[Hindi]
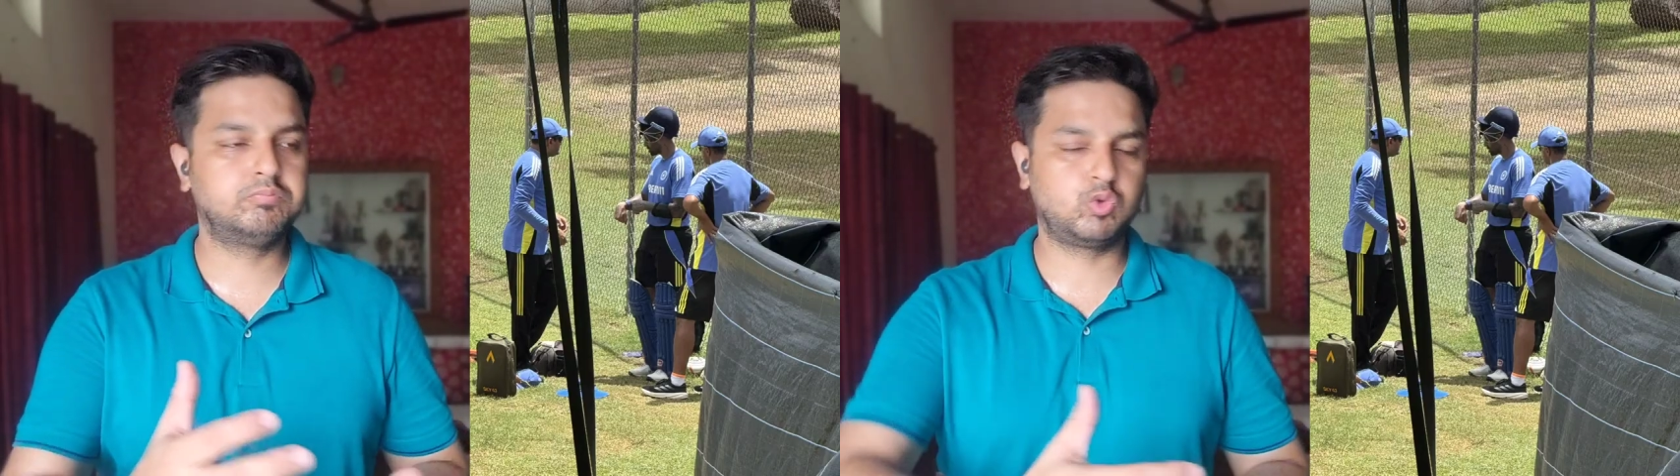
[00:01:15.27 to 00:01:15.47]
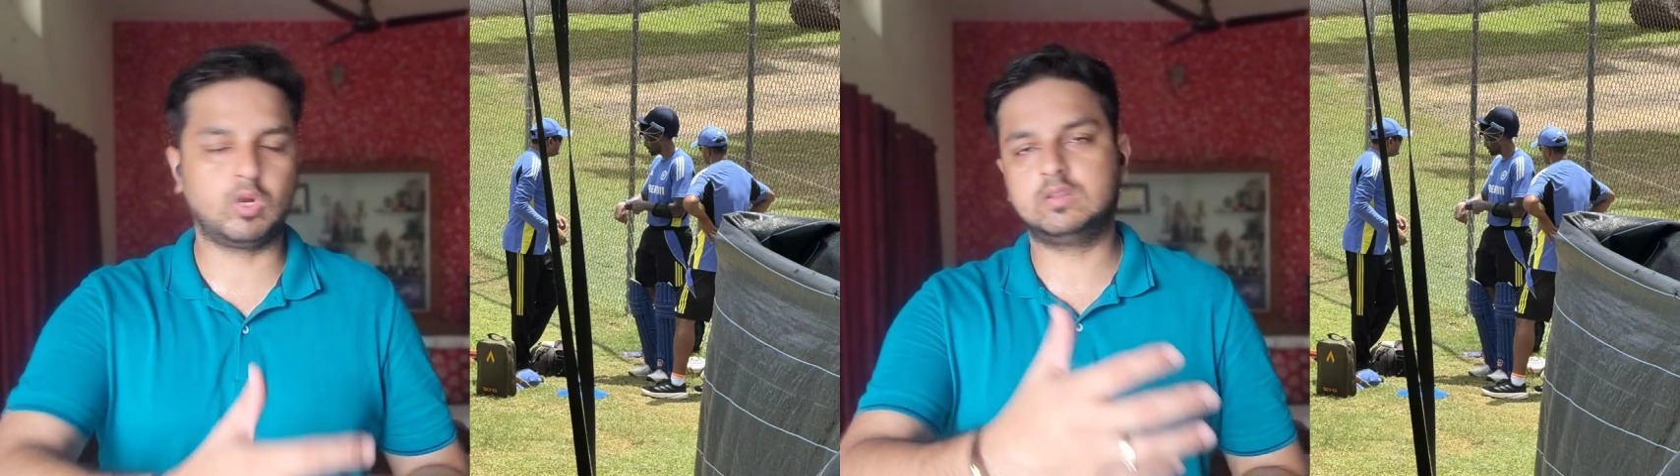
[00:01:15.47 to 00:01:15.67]

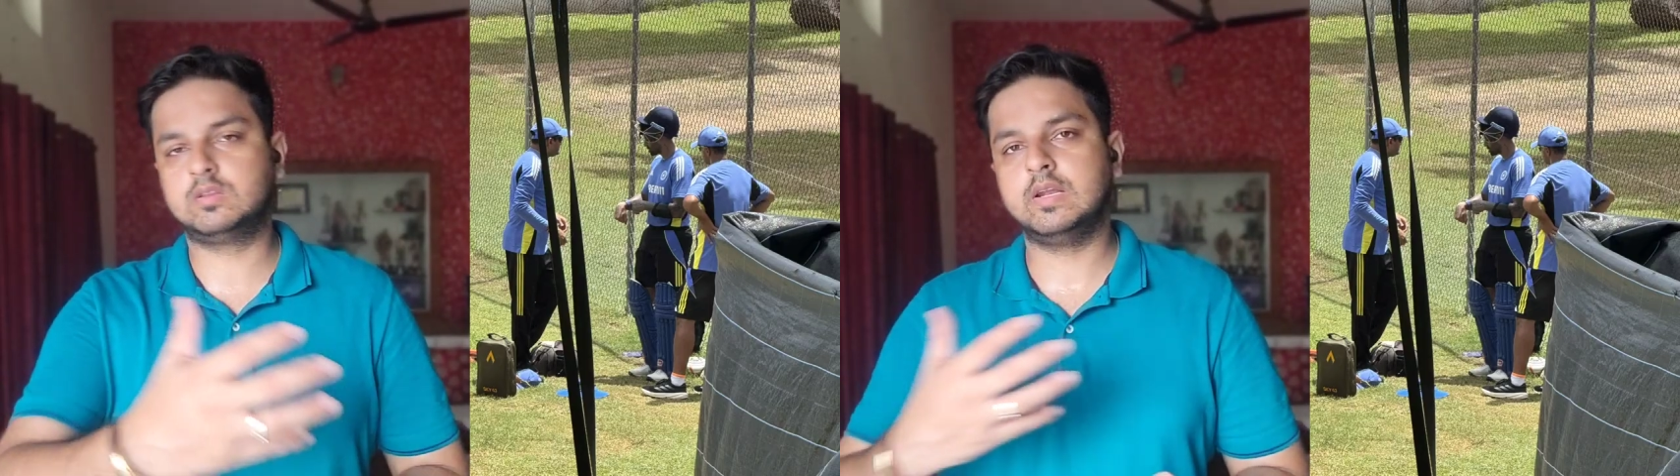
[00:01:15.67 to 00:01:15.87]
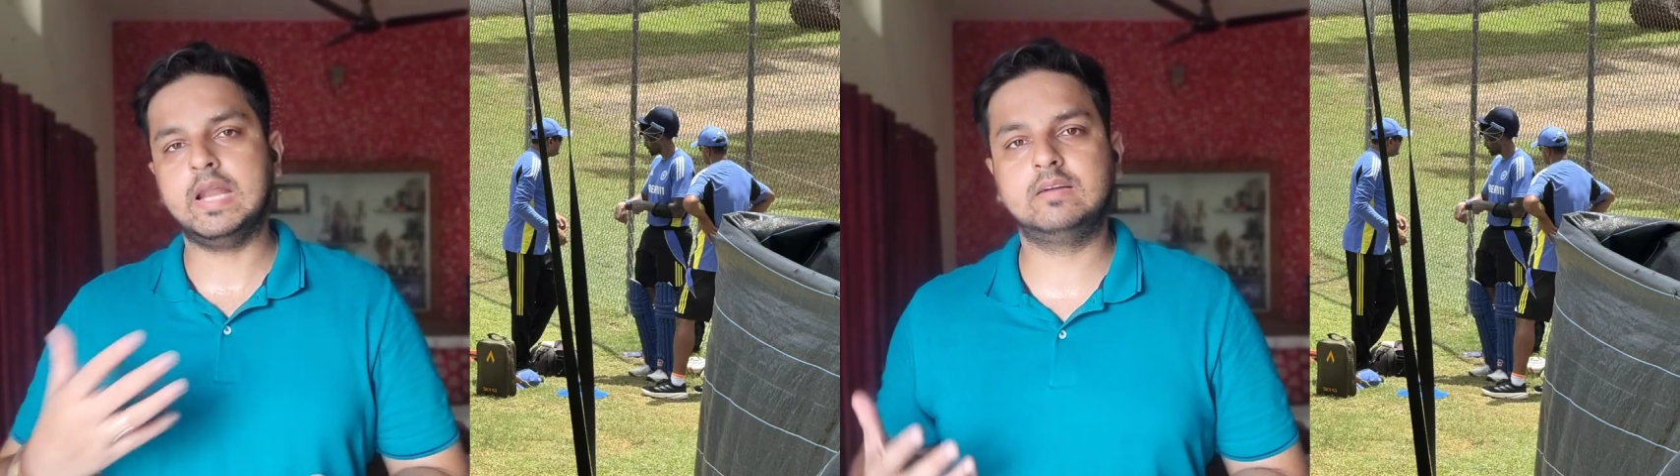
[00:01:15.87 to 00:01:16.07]

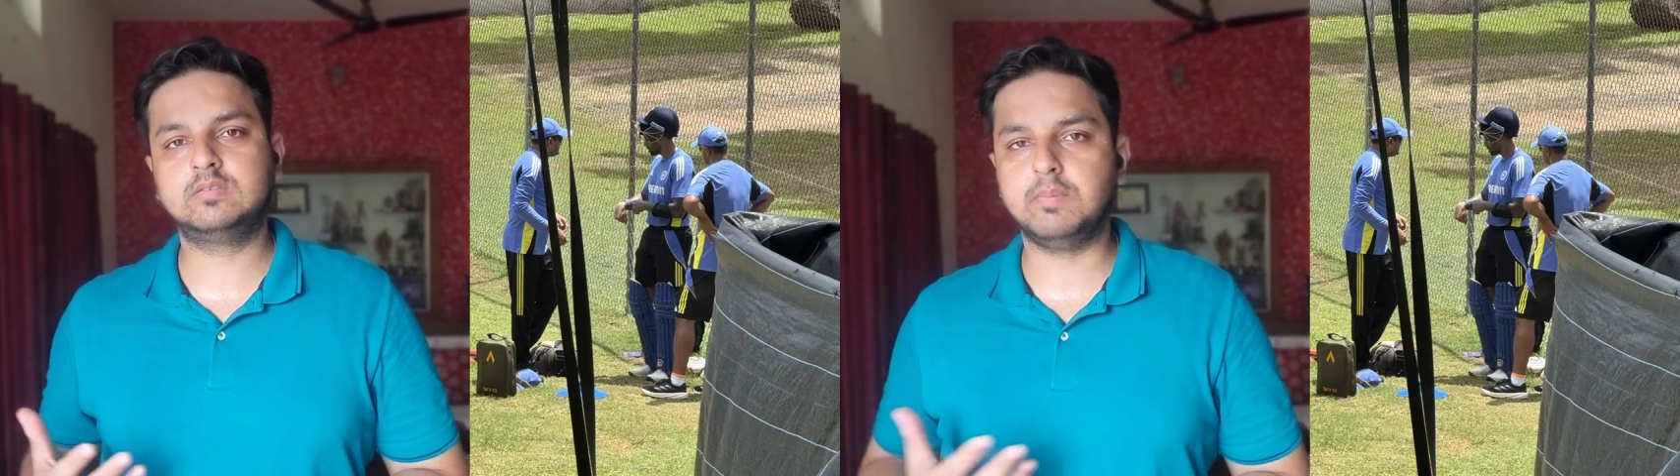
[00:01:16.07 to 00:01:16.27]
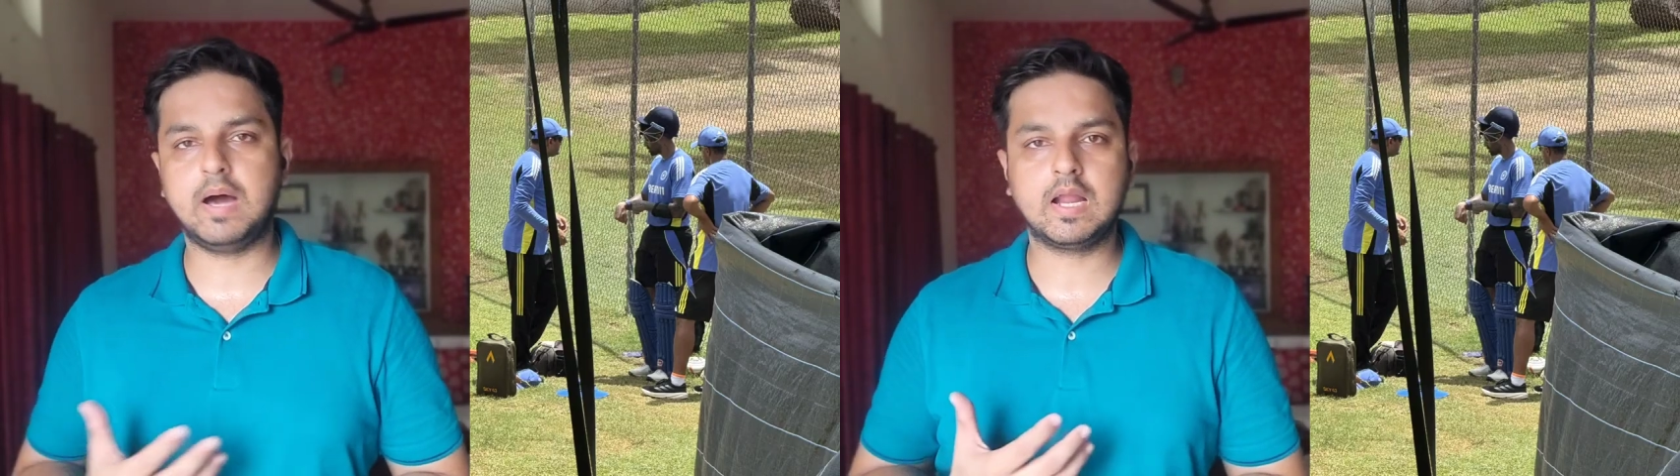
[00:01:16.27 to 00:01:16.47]
तुरंत नेट
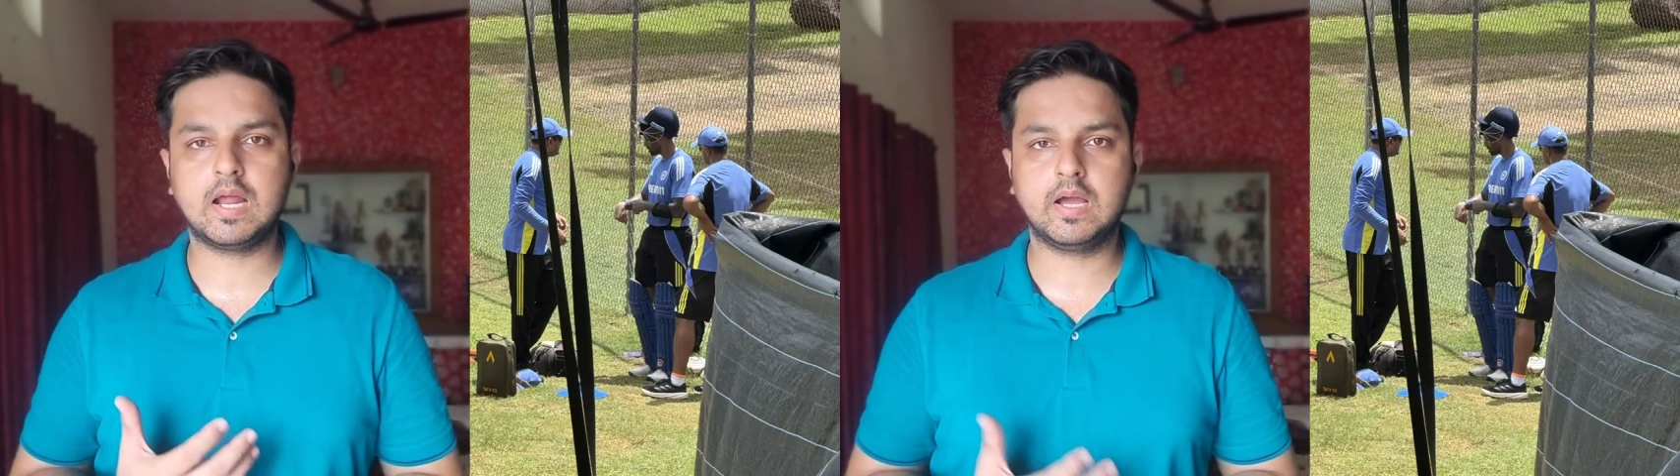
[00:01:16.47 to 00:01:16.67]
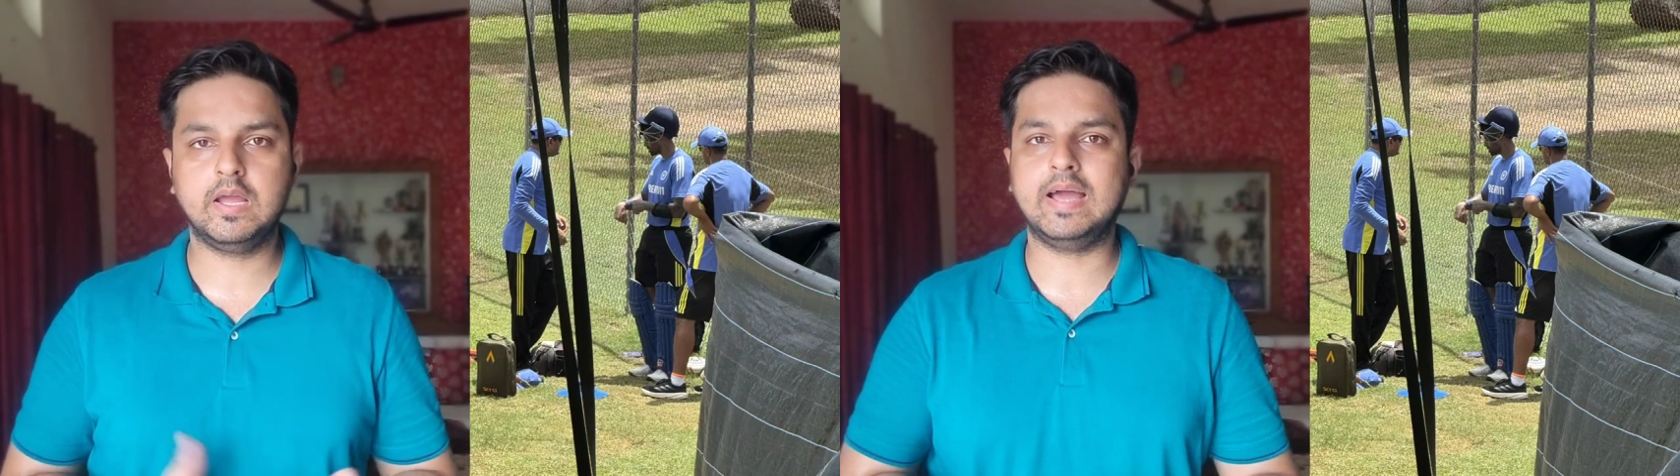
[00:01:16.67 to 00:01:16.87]
से बाहर
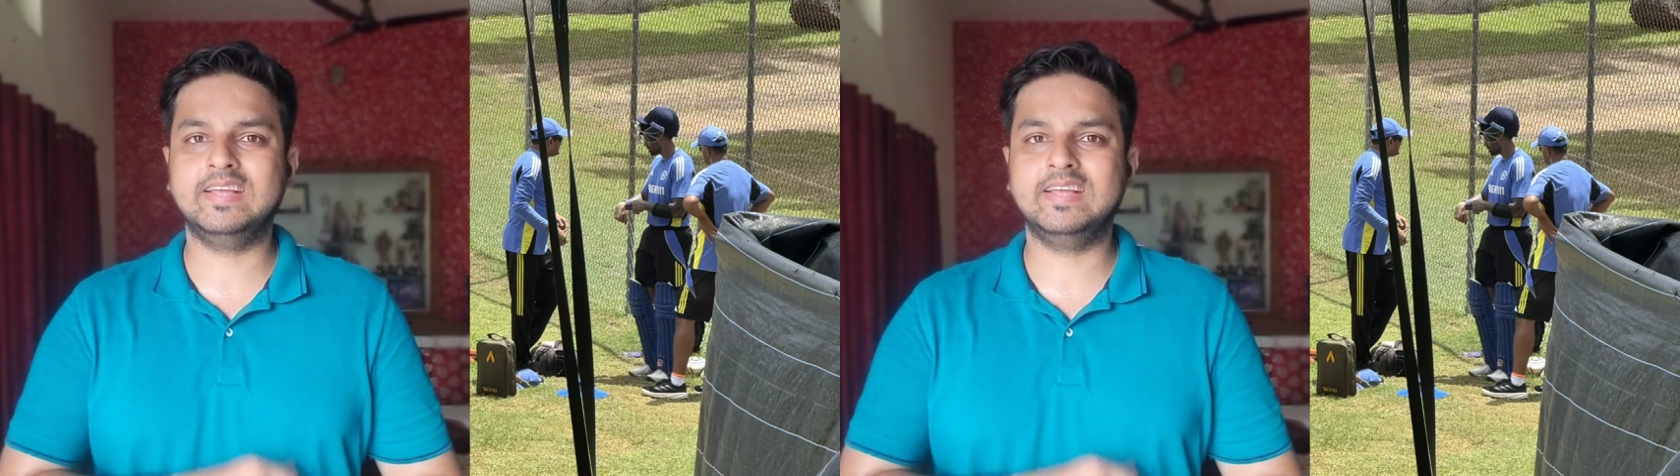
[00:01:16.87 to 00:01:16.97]
आ गए